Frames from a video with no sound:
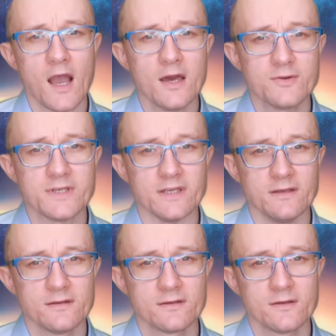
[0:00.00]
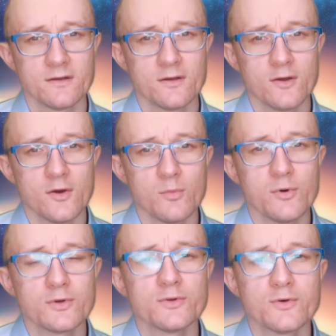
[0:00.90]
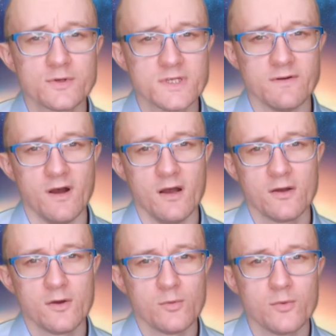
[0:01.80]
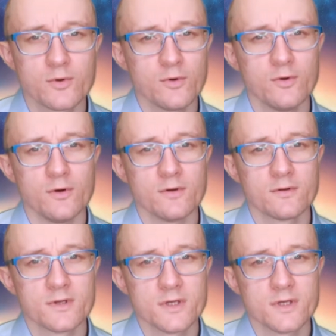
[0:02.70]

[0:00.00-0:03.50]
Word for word: ある日僕のコーチは僕を